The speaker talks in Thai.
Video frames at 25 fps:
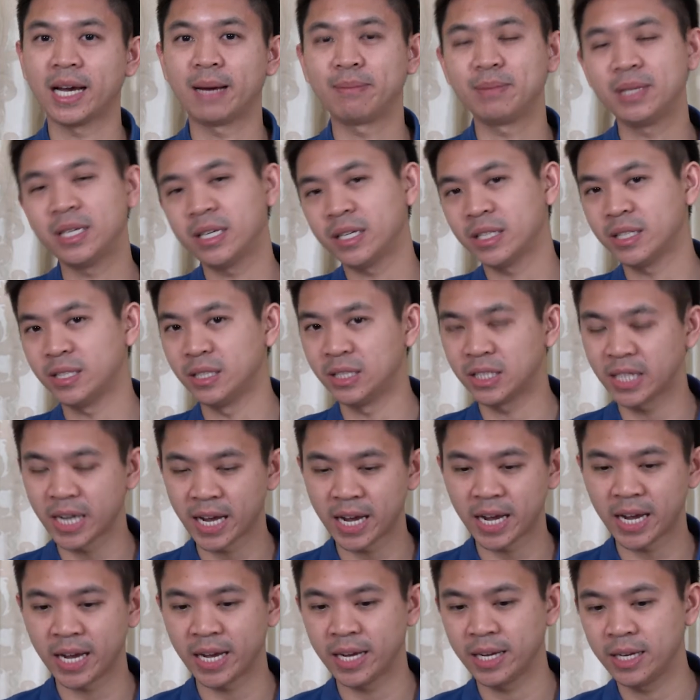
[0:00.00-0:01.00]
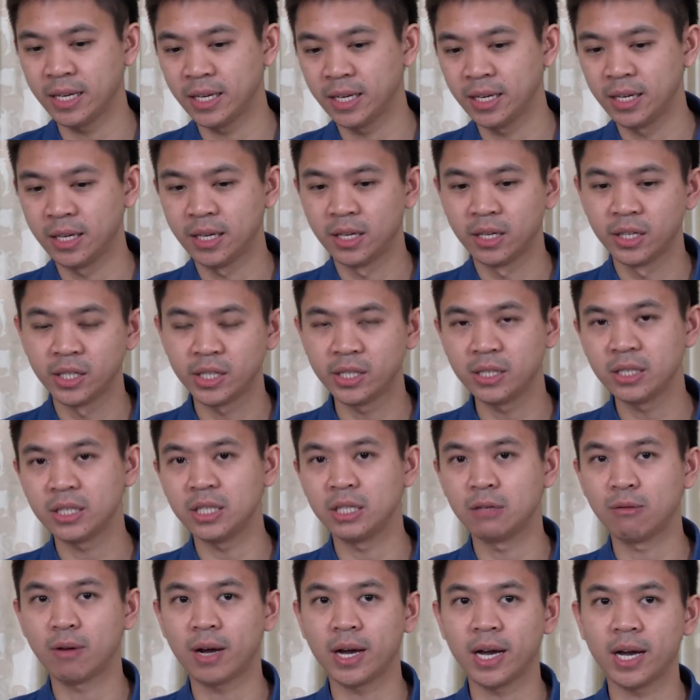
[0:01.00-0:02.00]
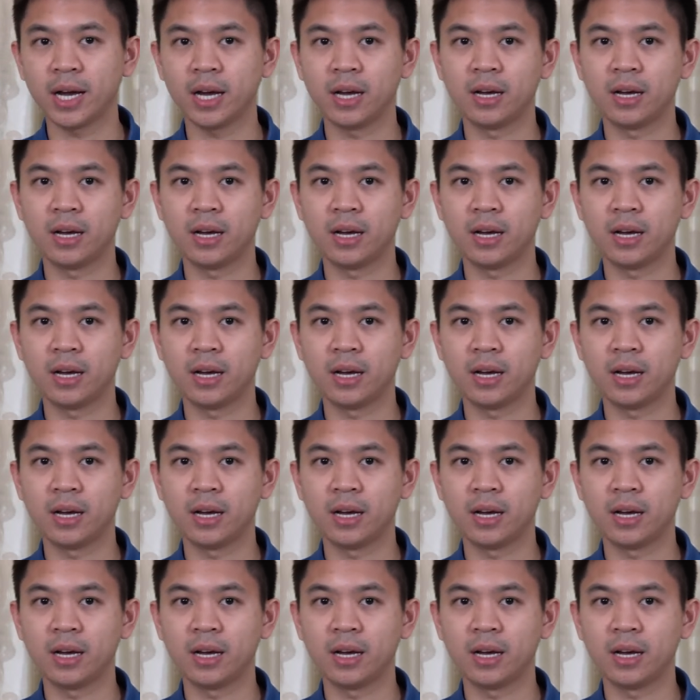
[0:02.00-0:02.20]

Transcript: ครับที่หนังสือแชร์ซึ่งคือว่า